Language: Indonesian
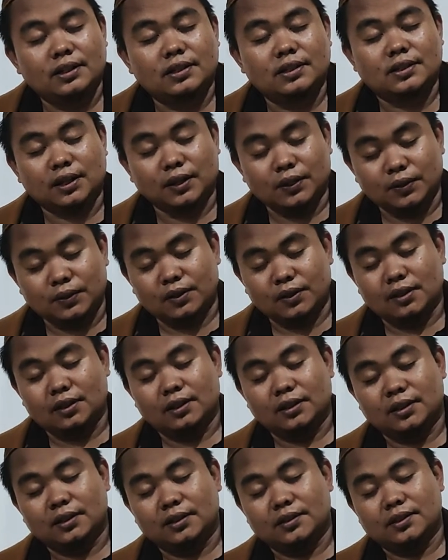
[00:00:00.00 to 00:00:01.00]
sahur
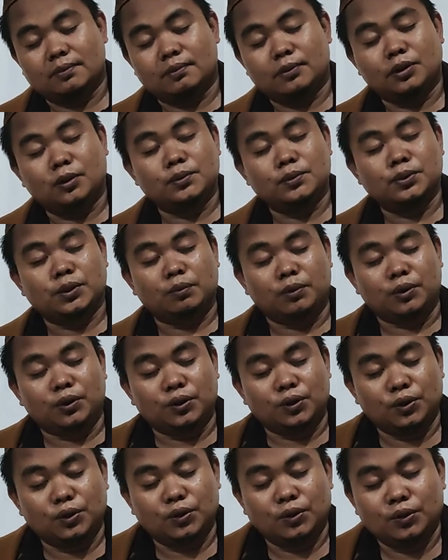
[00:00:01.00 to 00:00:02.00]
sebelum subuh